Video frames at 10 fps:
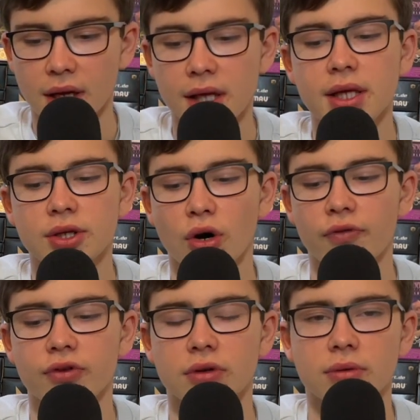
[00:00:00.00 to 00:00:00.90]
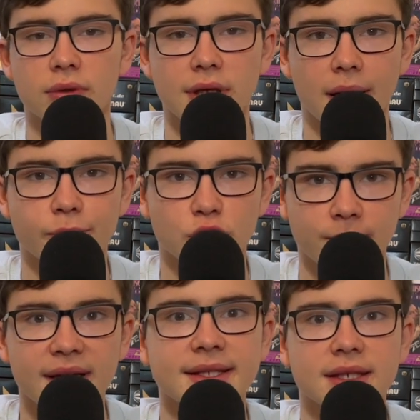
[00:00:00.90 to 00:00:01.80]
Ich hoffe, ihr habt
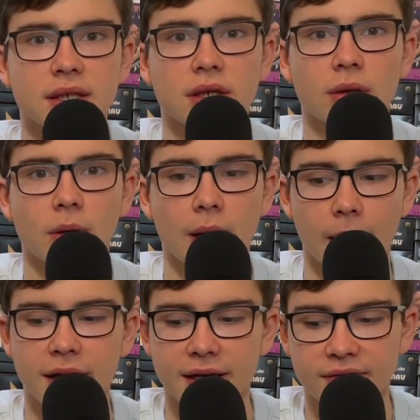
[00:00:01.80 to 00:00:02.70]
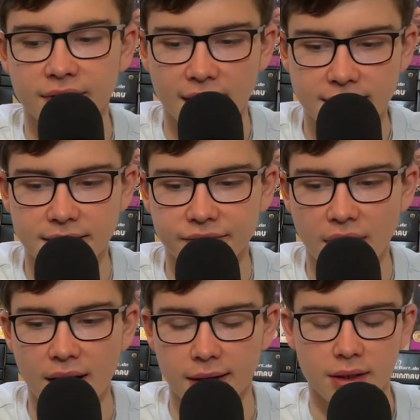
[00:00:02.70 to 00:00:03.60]
Spaß an den 13
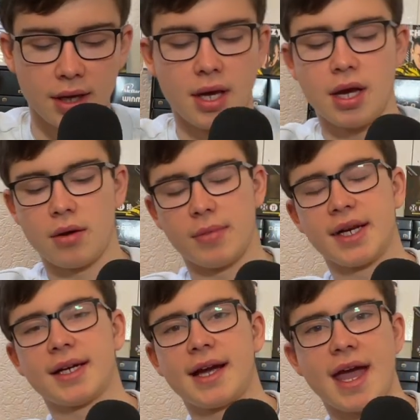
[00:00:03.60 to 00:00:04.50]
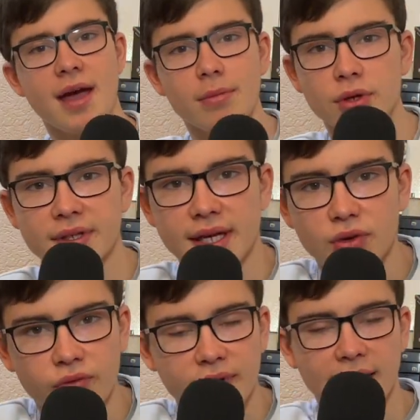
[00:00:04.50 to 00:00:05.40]
Fragen. Meine Cam, es geht
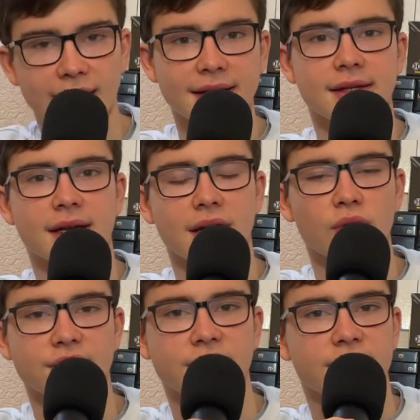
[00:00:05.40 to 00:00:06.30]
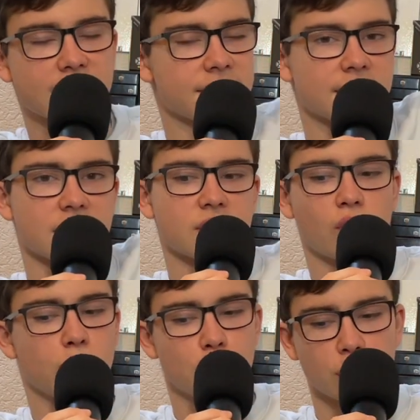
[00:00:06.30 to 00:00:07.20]
irgendwie die ganze Zeit aus. Das ist ganz, ganz
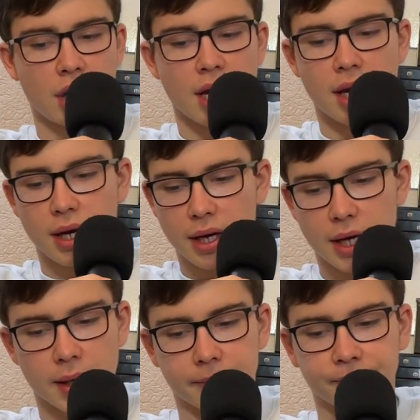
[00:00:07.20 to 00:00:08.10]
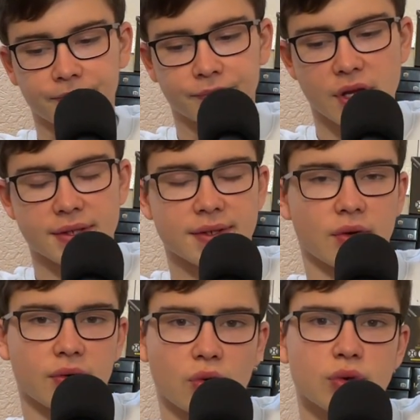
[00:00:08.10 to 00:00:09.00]
komisch. Ähm, das ist
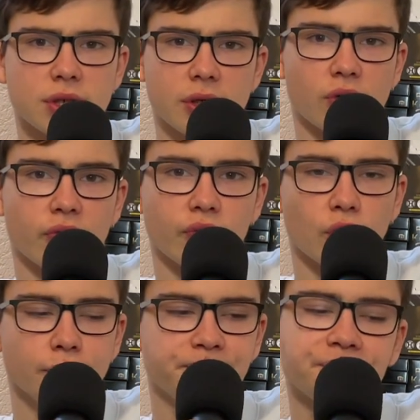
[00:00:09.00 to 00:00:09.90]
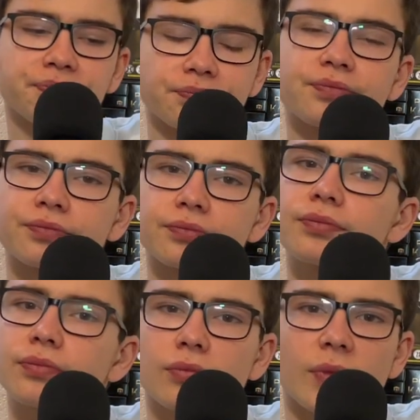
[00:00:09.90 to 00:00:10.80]
auch gruselig irgendwo.
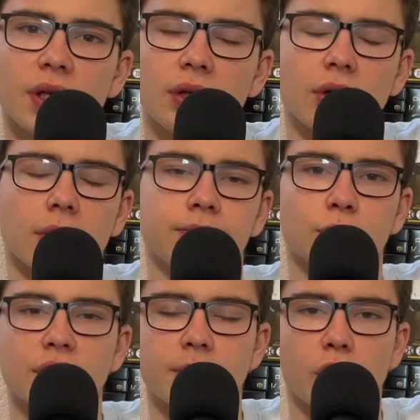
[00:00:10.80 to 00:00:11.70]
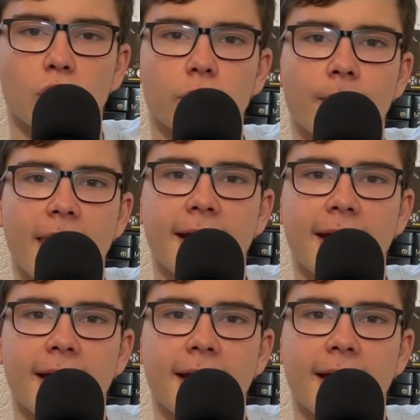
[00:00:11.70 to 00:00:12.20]
Ja, muss ich mal gucken.